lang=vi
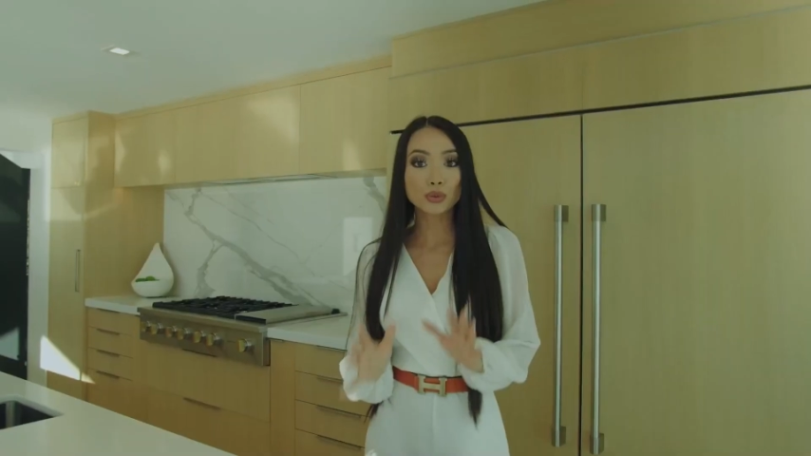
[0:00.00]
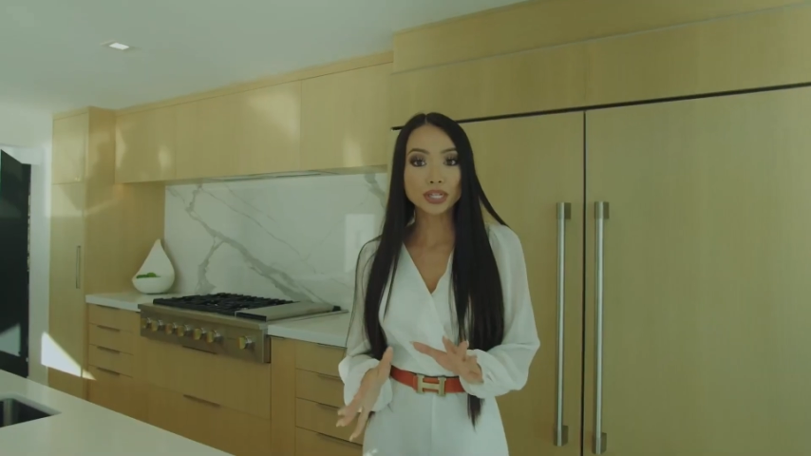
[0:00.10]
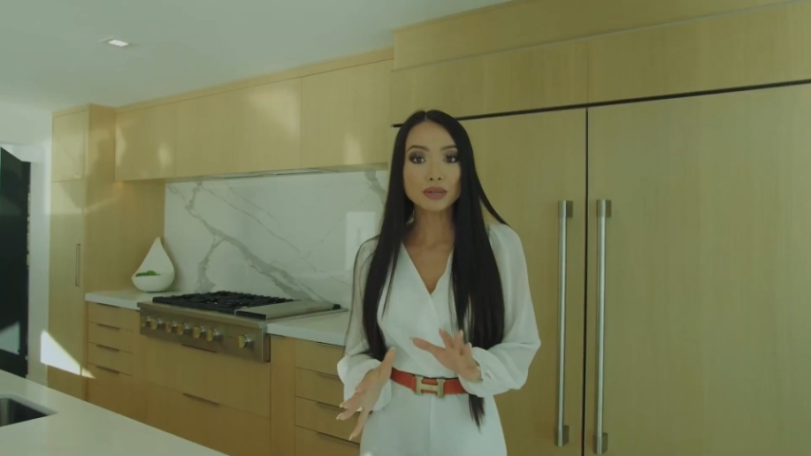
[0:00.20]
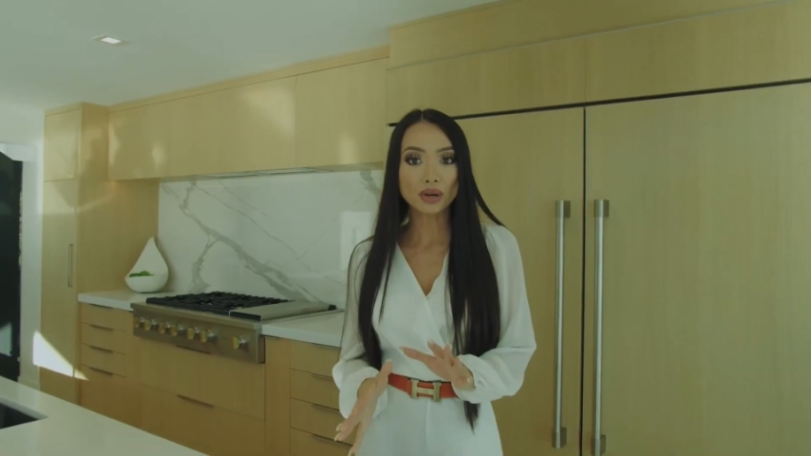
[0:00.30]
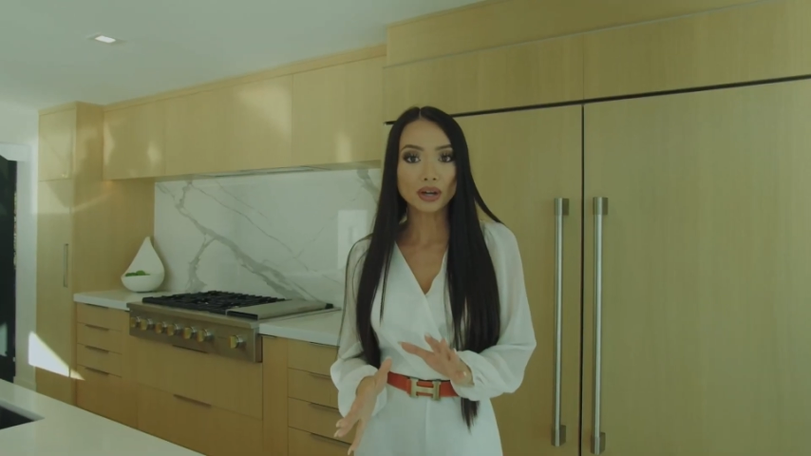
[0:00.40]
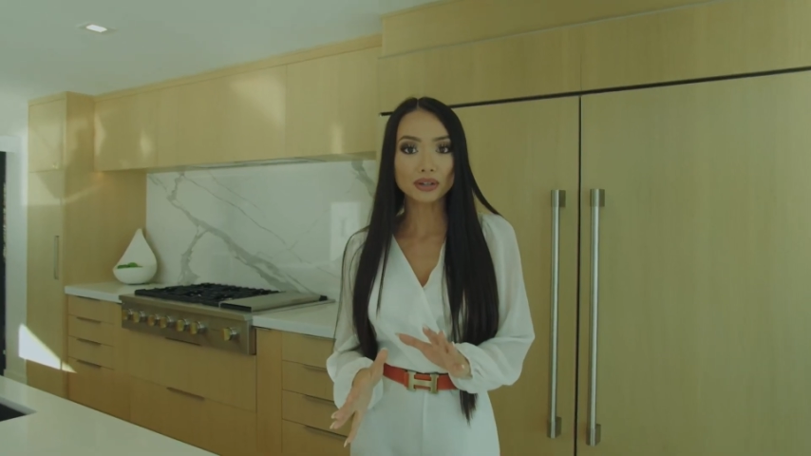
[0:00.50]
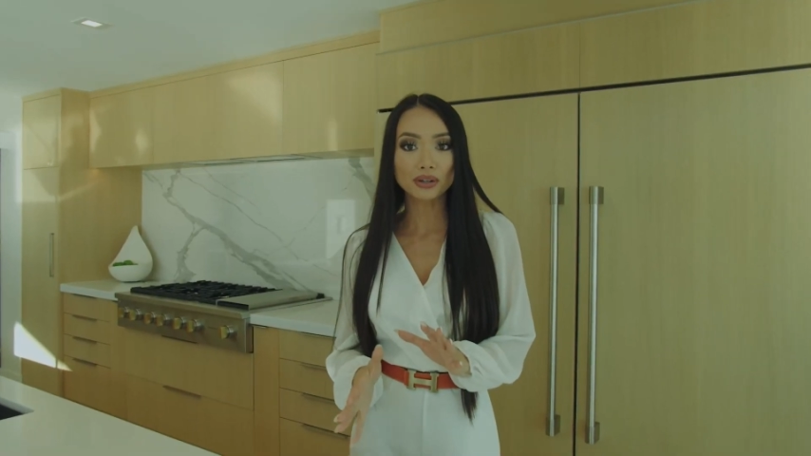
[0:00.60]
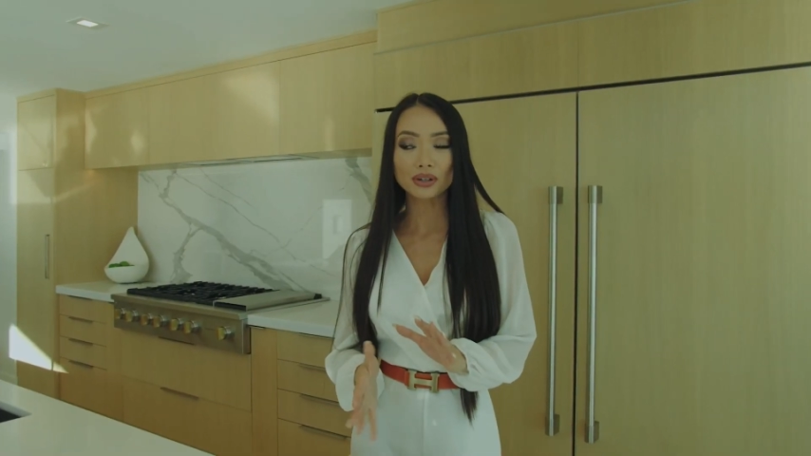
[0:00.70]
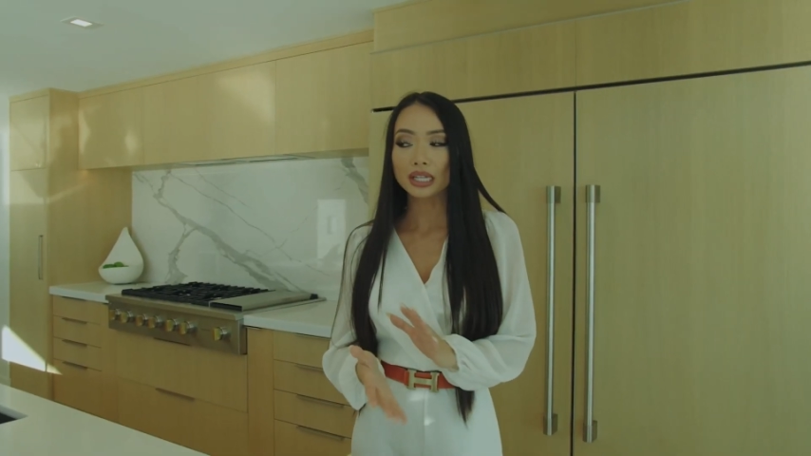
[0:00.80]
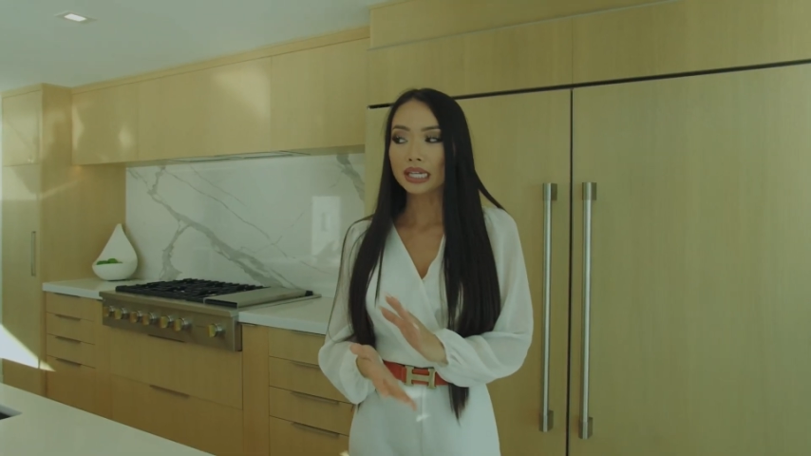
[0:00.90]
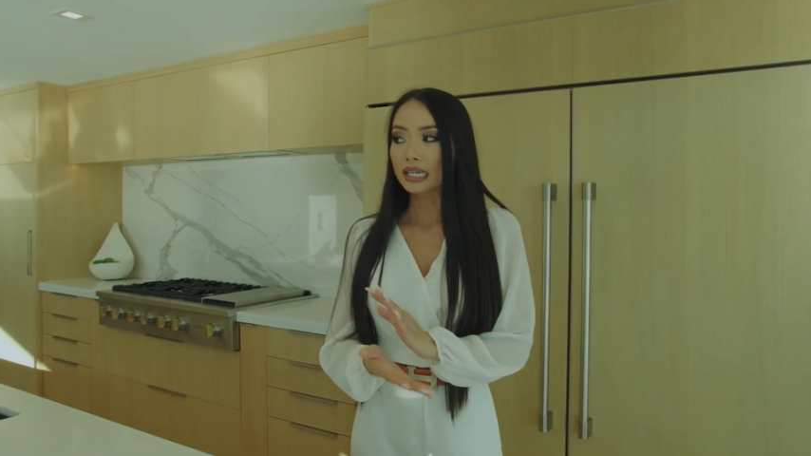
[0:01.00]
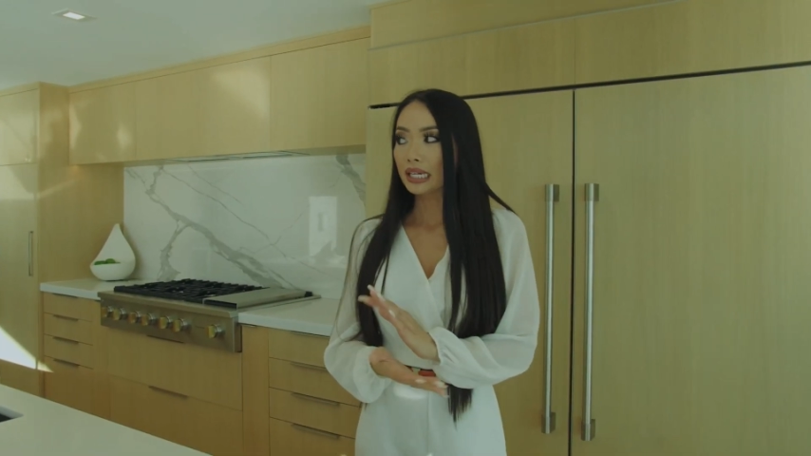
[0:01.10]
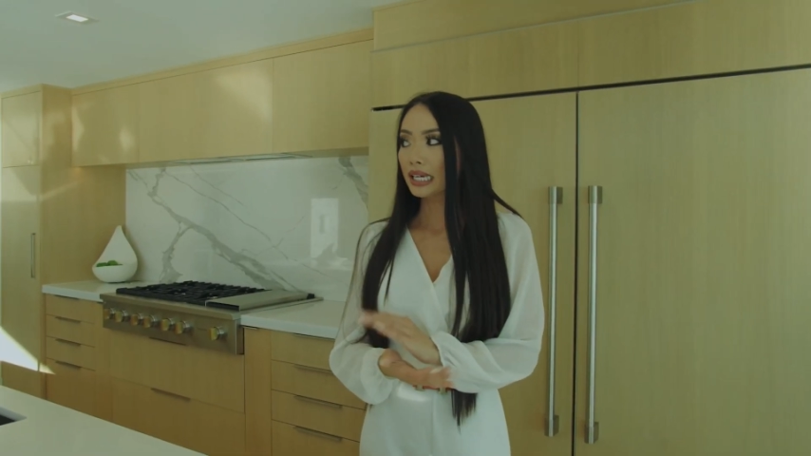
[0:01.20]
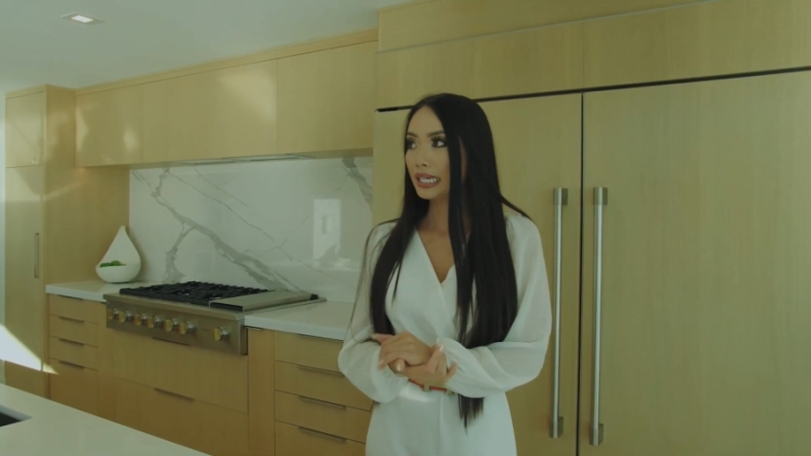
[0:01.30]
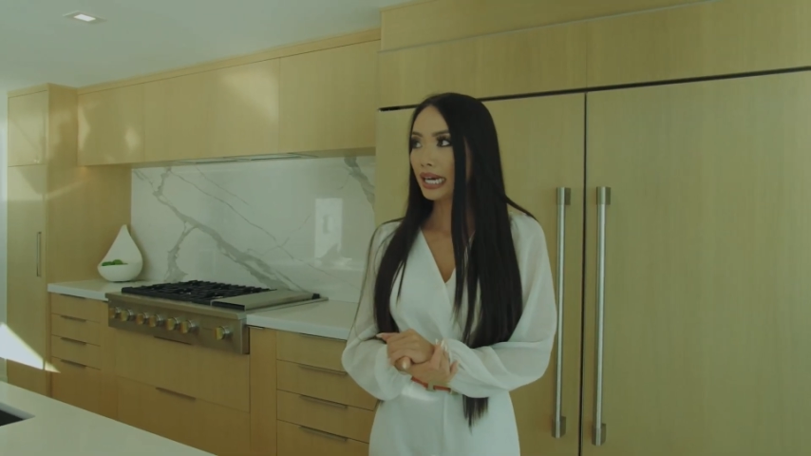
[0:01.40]
remodel.
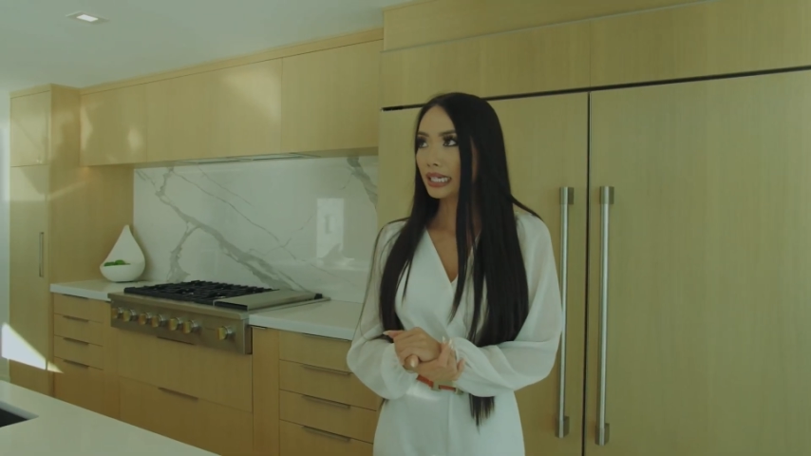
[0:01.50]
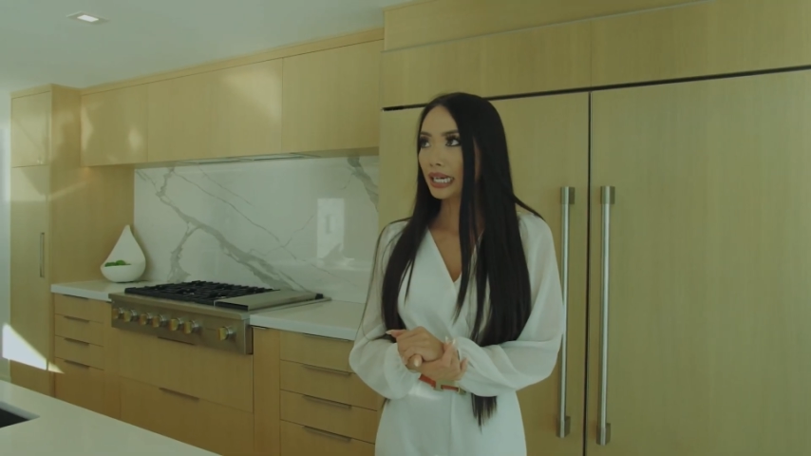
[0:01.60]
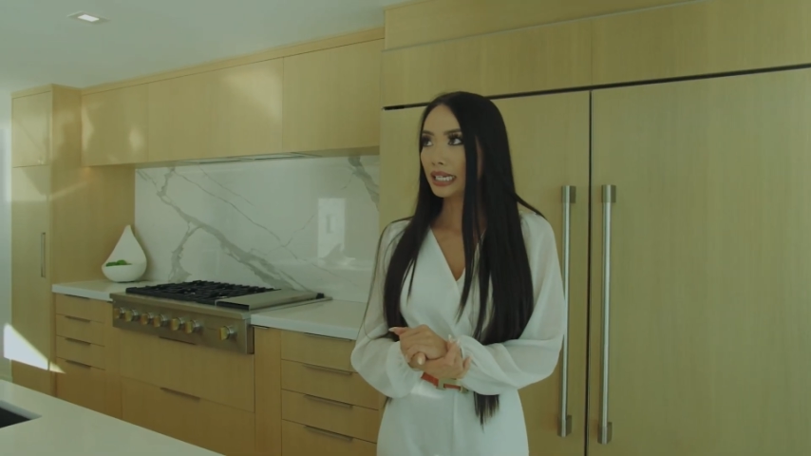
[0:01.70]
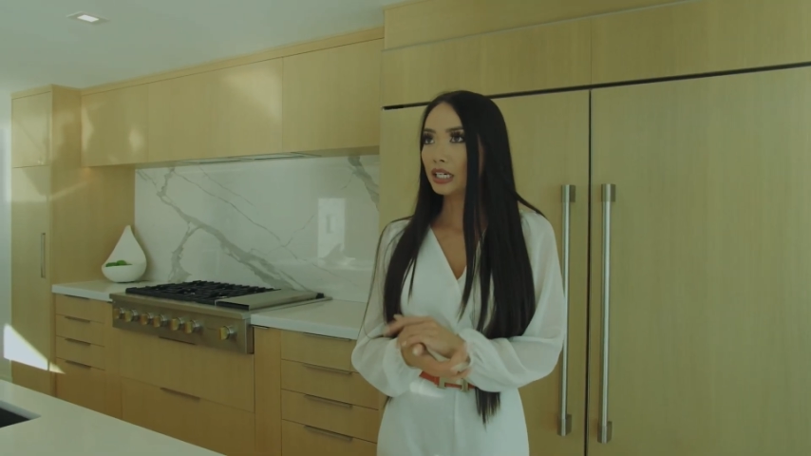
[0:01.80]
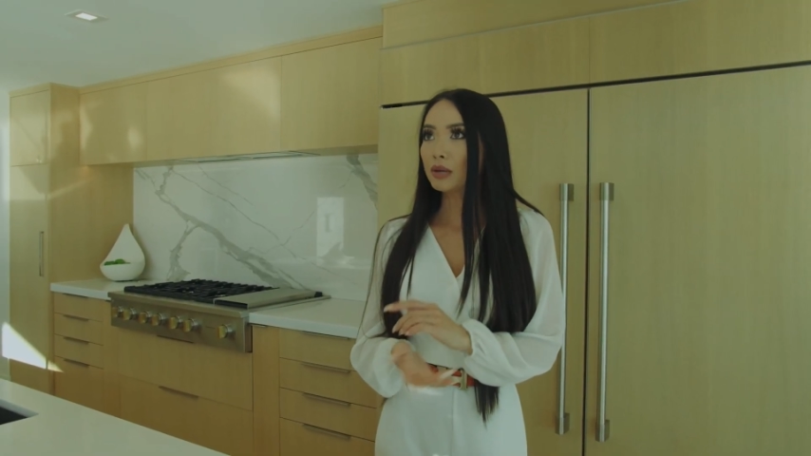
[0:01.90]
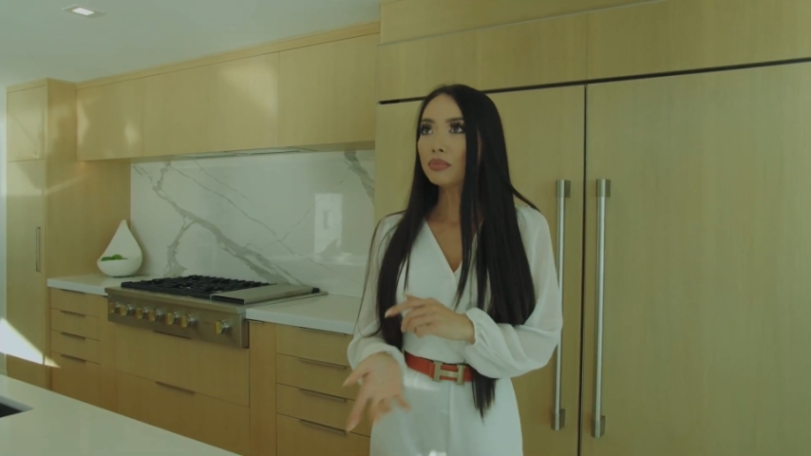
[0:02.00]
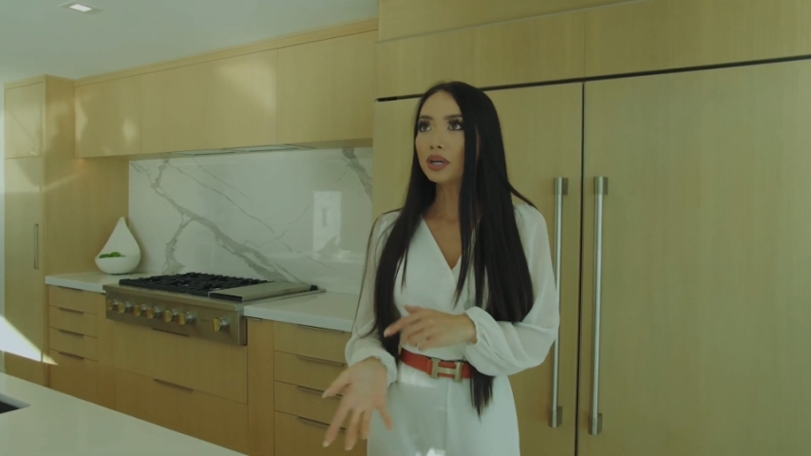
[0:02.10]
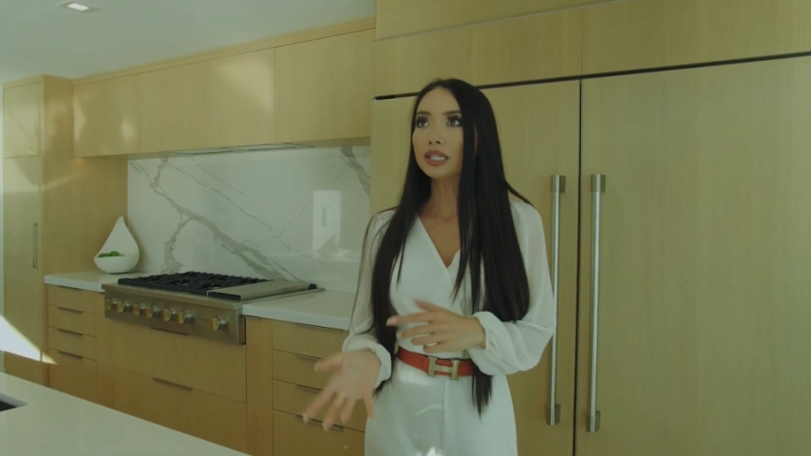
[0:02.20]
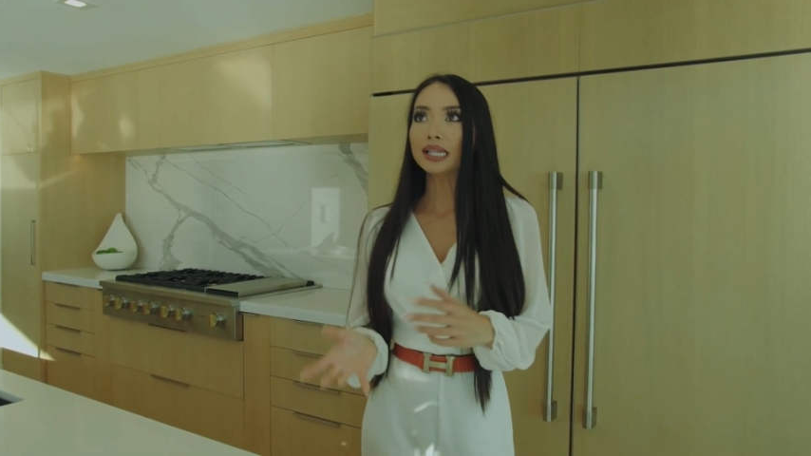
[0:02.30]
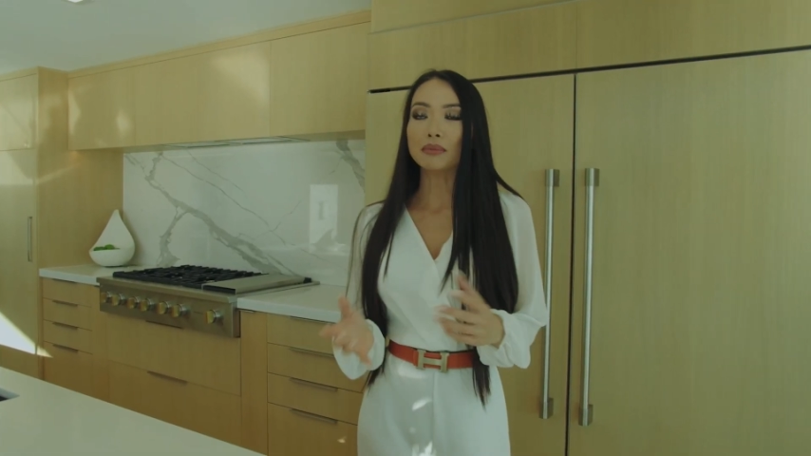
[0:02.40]
Cái nhà này nó mới làm